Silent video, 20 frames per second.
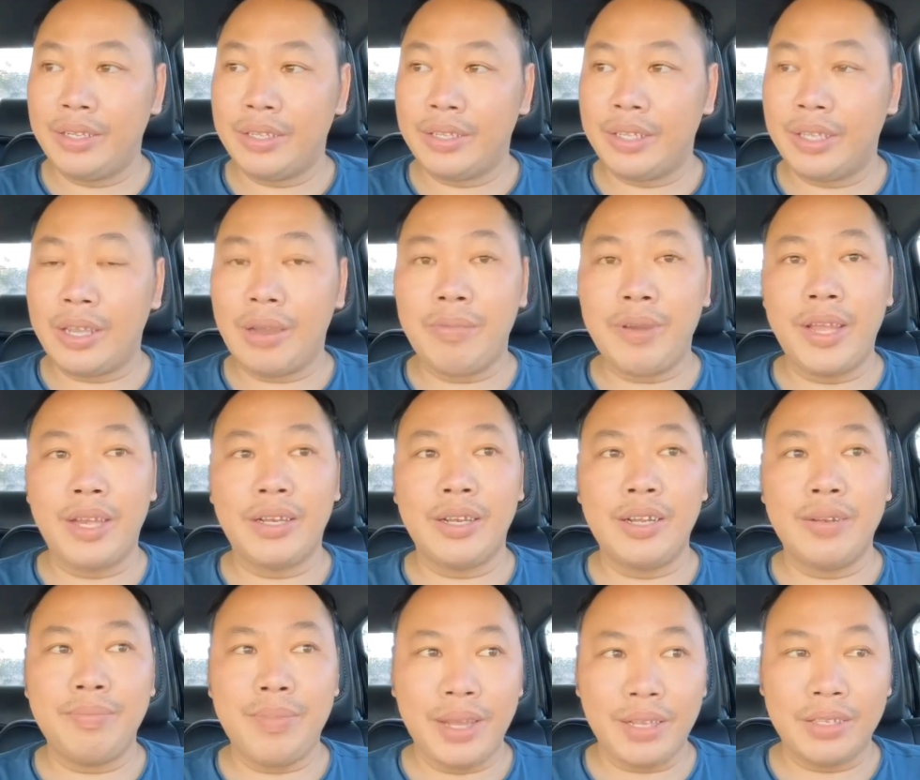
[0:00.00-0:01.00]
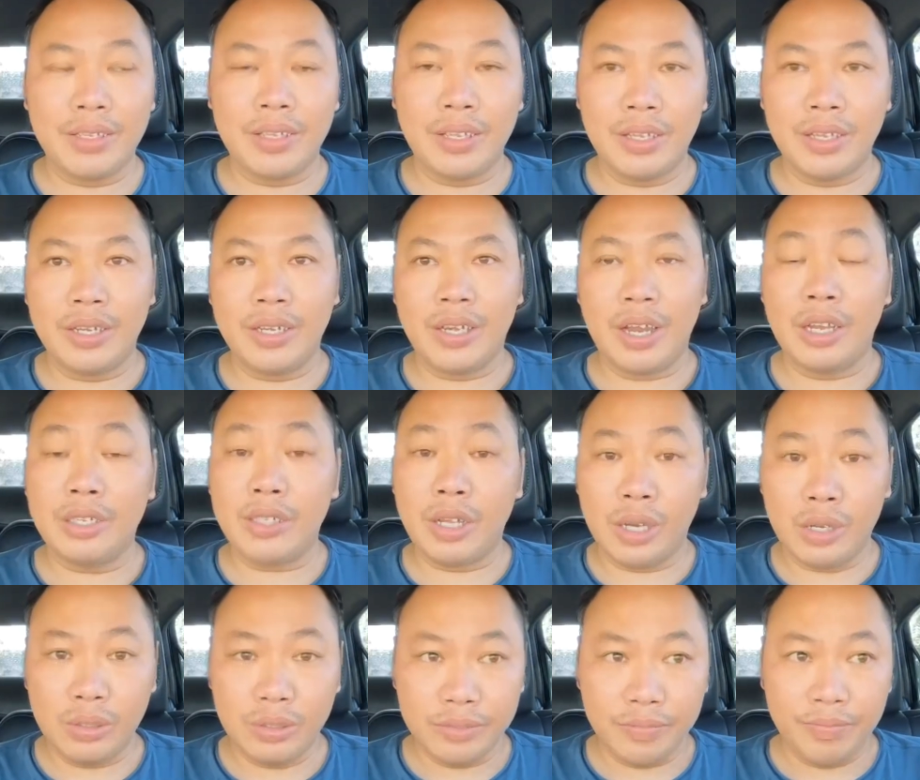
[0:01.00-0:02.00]
thì công an đến bắt à, khởi
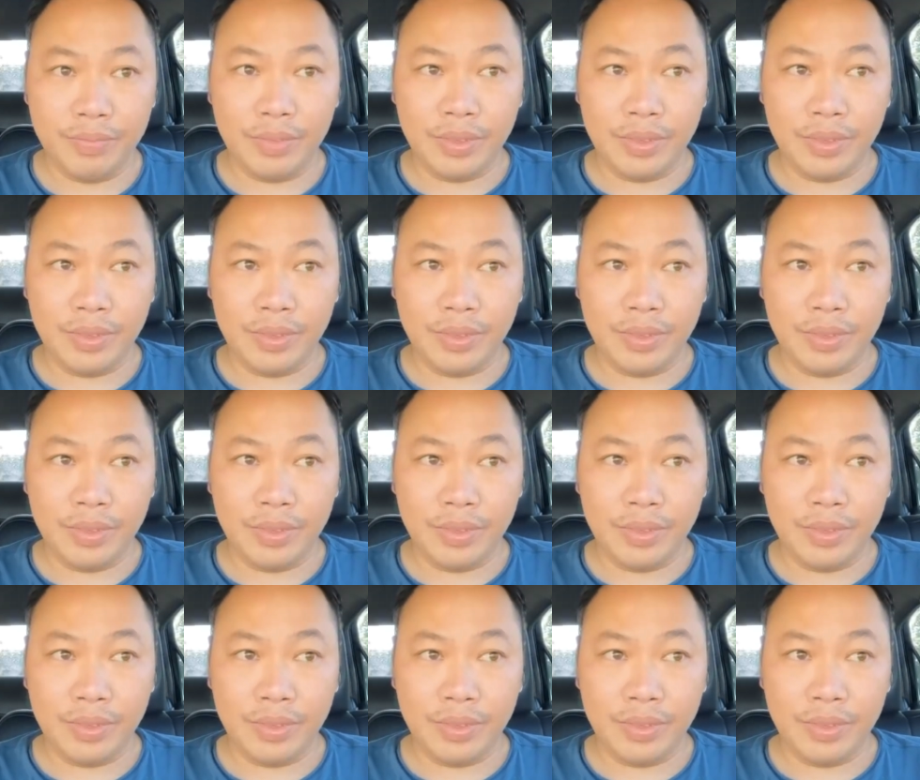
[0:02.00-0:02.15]
tố